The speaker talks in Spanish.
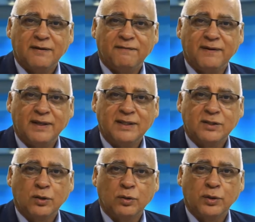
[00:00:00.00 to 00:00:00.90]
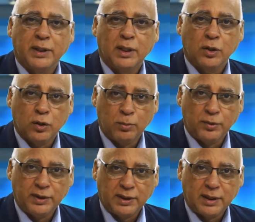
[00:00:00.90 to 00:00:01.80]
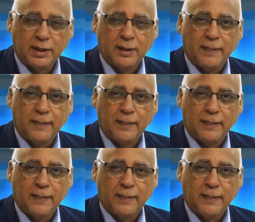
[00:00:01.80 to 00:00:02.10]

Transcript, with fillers: Félix Corona Comunica.